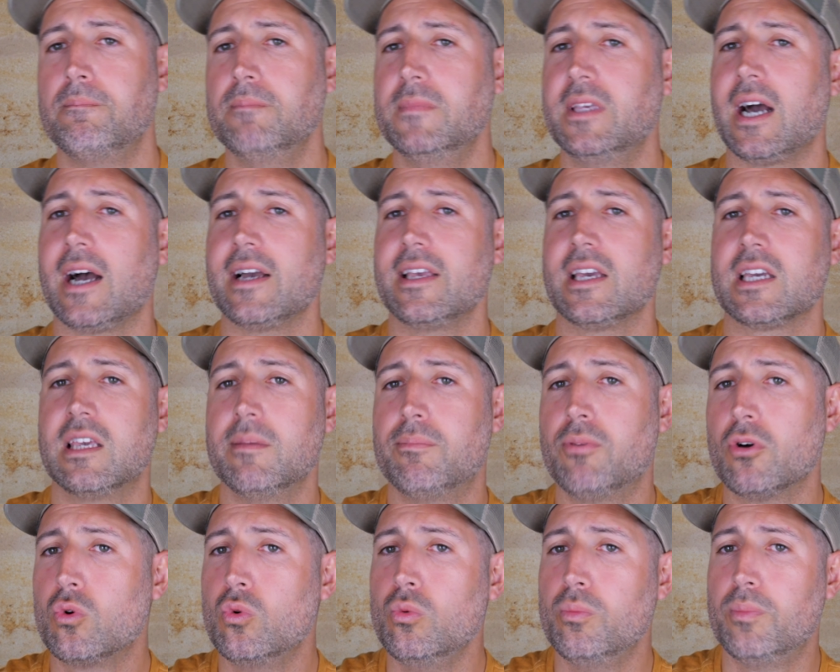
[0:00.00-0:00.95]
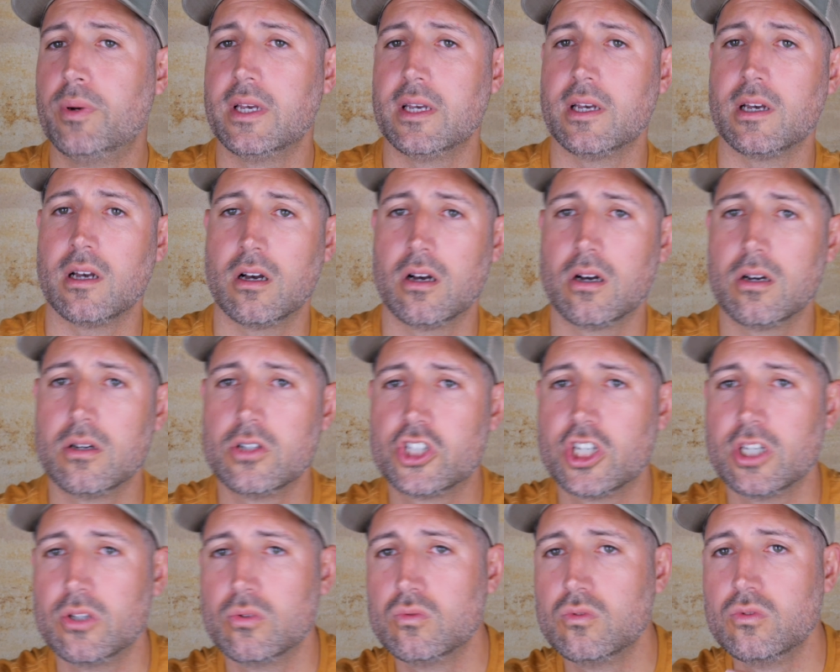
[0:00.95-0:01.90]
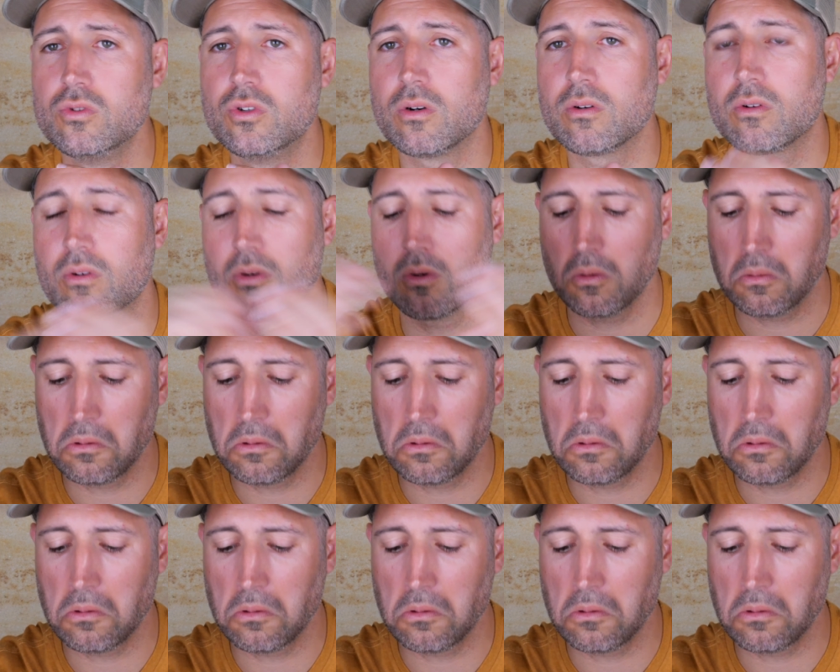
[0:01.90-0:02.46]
il a rien qui peut couper chez nous. Donc,